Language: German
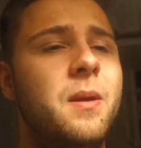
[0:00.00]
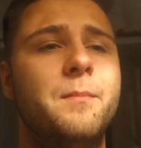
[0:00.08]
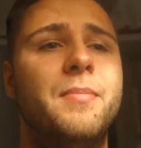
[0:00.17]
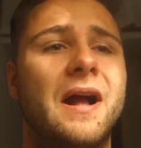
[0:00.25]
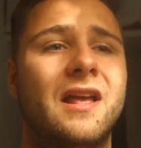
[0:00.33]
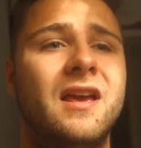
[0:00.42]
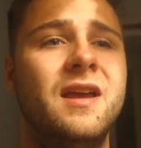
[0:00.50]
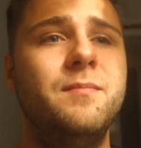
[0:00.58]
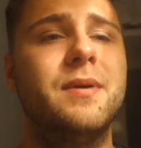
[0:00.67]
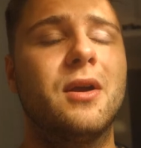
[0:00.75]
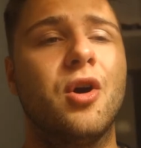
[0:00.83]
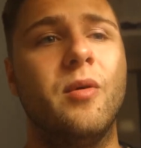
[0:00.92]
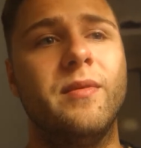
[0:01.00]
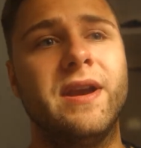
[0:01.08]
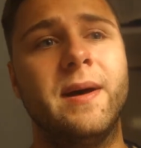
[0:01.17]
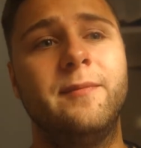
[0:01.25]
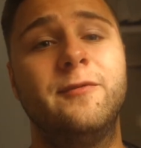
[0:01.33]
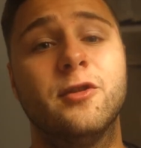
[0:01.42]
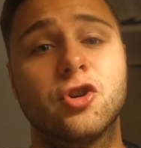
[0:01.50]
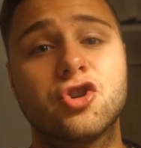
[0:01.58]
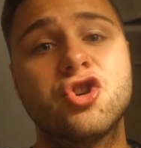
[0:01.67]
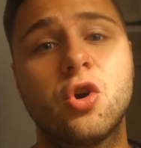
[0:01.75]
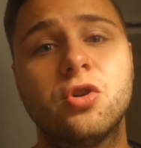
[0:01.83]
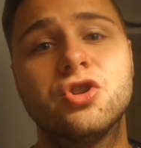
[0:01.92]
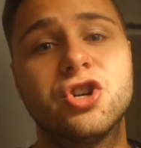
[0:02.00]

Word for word: Paket bekommen habe von Chok